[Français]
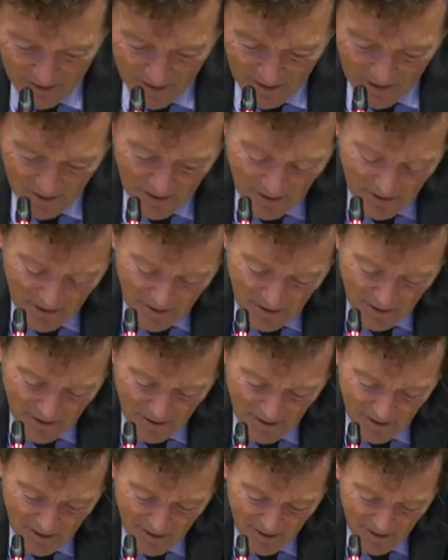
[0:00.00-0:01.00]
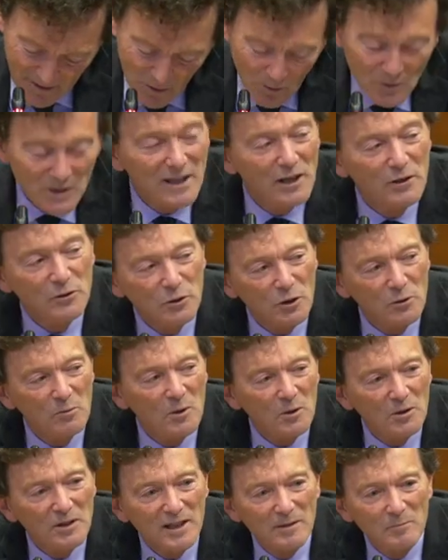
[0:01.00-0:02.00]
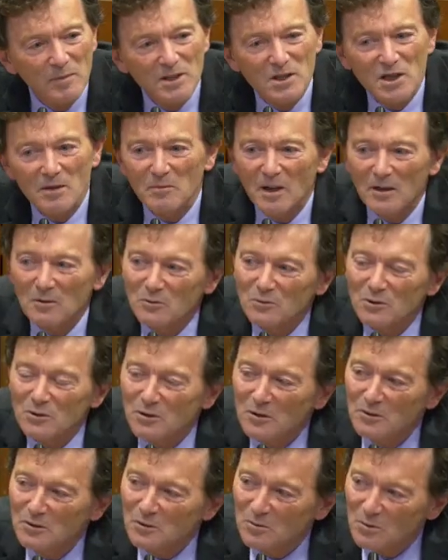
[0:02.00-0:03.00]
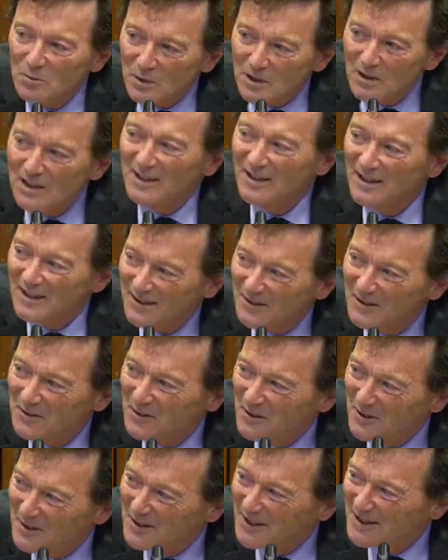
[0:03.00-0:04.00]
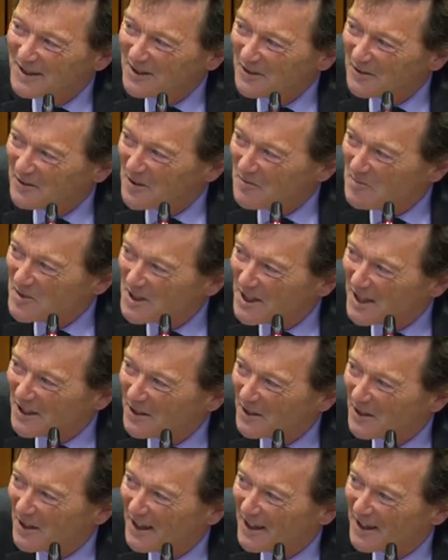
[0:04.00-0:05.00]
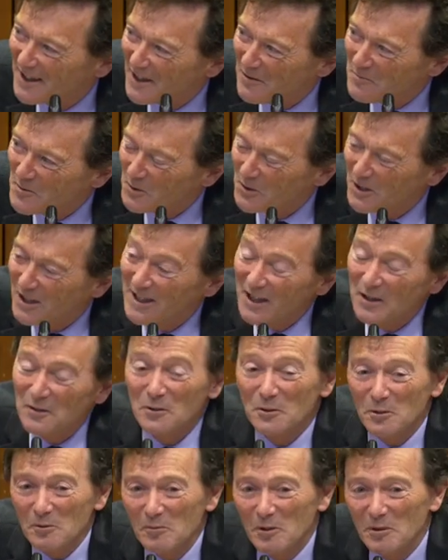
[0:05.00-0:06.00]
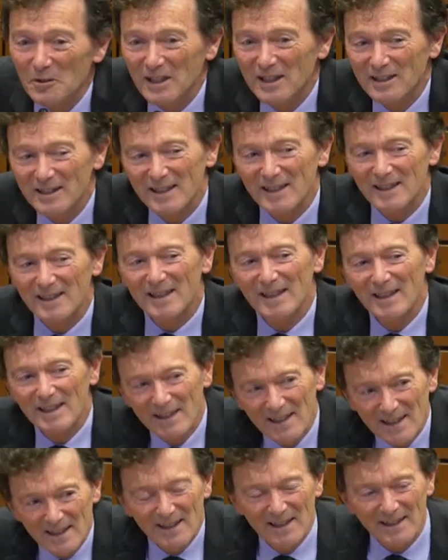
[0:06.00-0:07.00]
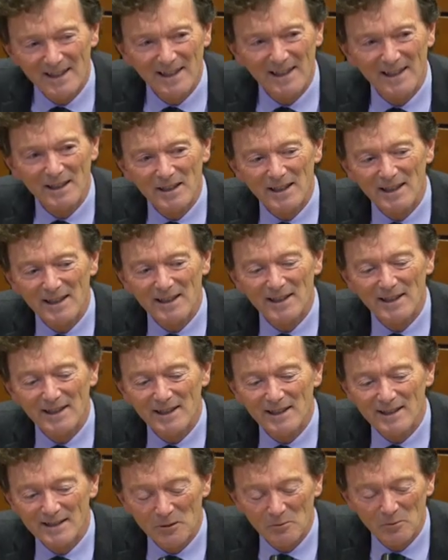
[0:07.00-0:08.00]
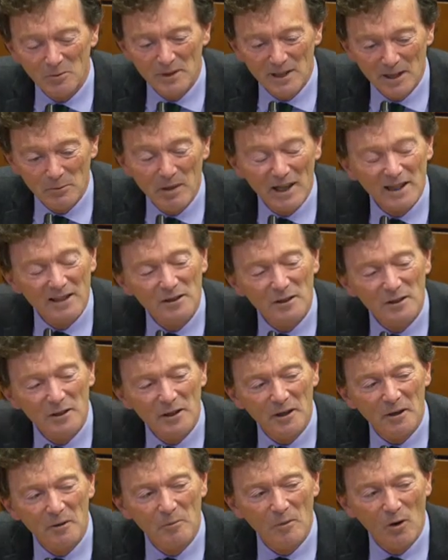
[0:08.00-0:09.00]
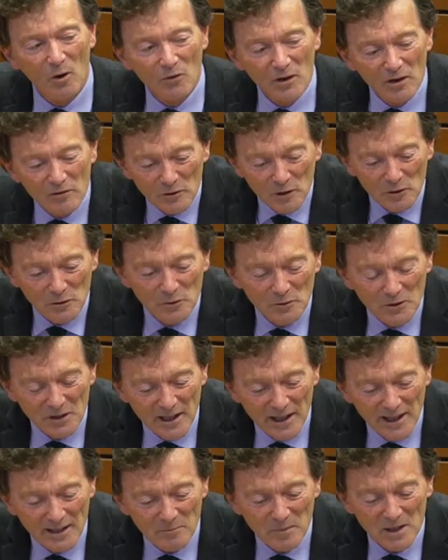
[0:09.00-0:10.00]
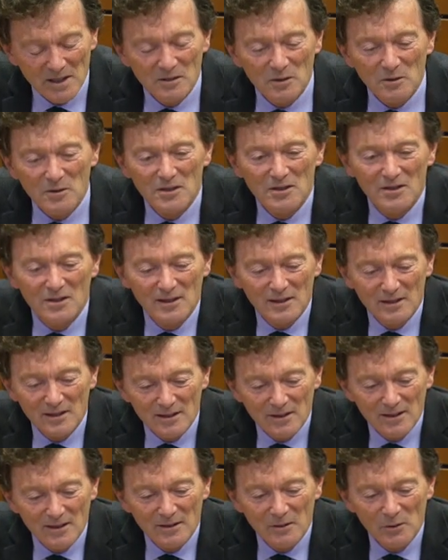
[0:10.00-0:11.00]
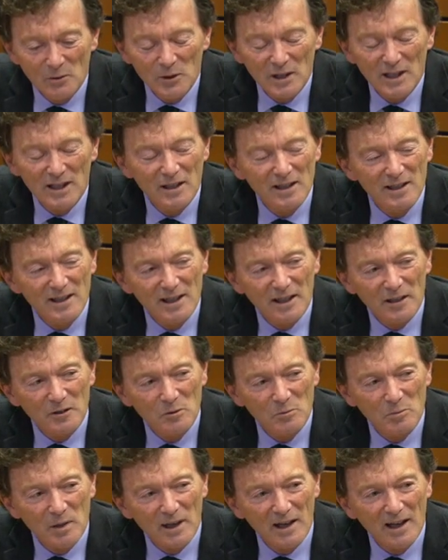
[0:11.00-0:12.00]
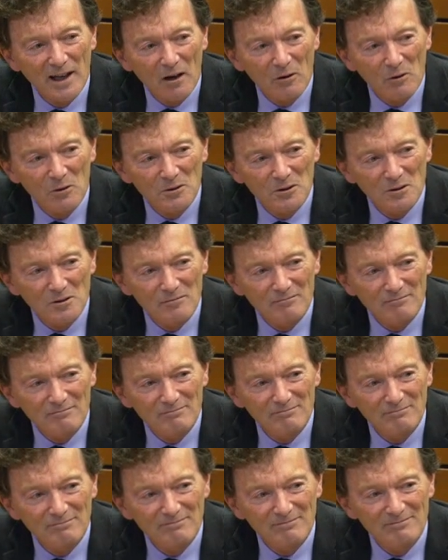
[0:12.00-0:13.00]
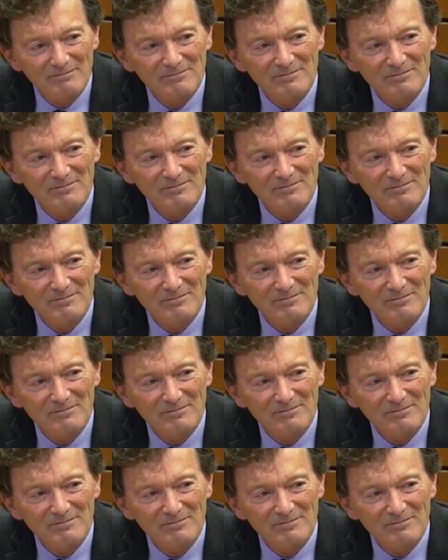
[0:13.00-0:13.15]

et euh, donc il y a une demande, et Benjamin Constant, depuis le 19e siècle, l'a montré, il y a une demande des, prêteurs en faveur d'une dette parce que eux, ils récupèrent la rente